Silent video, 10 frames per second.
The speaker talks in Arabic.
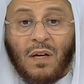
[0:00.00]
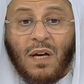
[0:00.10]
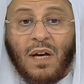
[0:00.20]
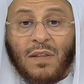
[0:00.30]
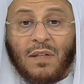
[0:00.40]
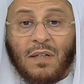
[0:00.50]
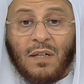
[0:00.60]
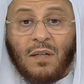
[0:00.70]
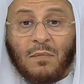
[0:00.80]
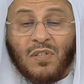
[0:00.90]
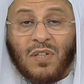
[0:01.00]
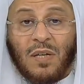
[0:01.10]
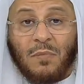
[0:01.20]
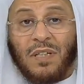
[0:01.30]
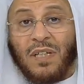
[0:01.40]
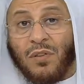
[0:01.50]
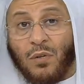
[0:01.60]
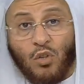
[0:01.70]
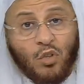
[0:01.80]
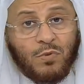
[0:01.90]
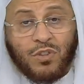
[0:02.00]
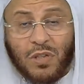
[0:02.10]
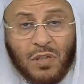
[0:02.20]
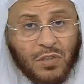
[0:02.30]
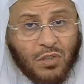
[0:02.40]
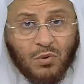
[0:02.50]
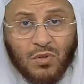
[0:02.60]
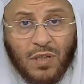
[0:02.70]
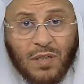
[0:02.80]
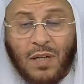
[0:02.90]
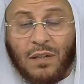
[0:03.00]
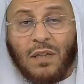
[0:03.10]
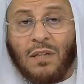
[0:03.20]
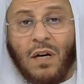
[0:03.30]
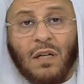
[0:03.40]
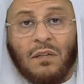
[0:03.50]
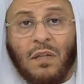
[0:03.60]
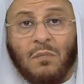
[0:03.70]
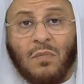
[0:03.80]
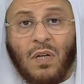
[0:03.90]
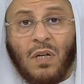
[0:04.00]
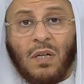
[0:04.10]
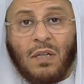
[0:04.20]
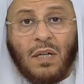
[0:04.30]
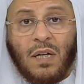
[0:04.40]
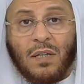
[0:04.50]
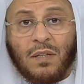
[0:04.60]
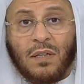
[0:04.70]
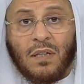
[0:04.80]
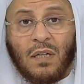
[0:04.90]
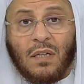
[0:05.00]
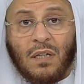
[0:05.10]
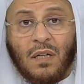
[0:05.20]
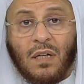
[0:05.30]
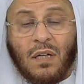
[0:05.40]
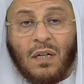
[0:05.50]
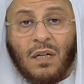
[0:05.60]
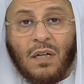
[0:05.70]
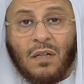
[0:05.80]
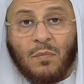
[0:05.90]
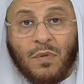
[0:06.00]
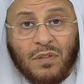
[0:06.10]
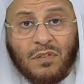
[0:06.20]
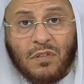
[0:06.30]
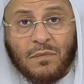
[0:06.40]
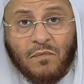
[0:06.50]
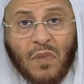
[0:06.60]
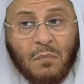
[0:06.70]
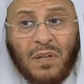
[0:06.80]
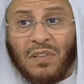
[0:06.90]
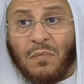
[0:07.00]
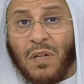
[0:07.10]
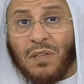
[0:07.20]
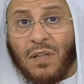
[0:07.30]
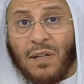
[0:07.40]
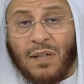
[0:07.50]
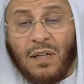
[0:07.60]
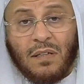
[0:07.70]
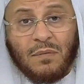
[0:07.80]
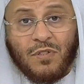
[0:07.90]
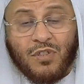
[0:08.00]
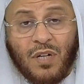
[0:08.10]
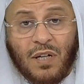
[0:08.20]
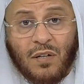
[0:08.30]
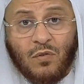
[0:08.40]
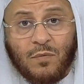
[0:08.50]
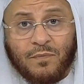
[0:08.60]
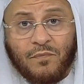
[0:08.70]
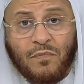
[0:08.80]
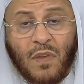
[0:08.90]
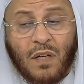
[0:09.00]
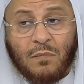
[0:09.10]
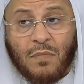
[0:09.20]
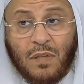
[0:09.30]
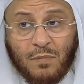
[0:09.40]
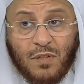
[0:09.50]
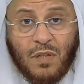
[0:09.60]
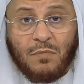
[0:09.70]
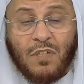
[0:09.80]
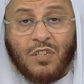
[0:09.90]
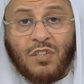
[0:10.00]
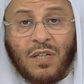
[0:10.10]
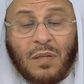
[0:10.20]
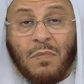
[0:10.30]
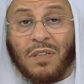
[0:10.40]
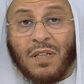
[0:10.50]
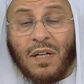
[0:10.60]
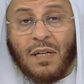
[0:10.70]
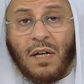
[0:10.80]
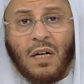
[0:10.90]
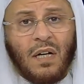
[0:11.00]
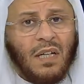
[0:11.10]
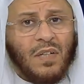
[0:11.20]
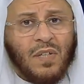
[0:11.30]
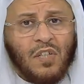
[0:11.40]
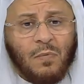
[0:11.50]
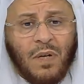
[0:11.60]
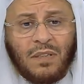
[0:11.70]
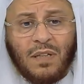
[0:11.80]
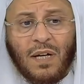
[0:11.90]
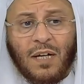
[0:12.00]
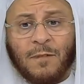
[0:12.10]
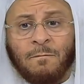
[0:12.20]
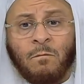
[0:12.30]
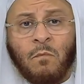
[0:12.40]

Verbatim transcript: هذه المسألة من حيث الحكم الشرعي يجوز لك أن تتقدم لهذه البنت بعدما تركها ابن جاركم ابن ابن الجار لما تركها خلاص اصبحت الان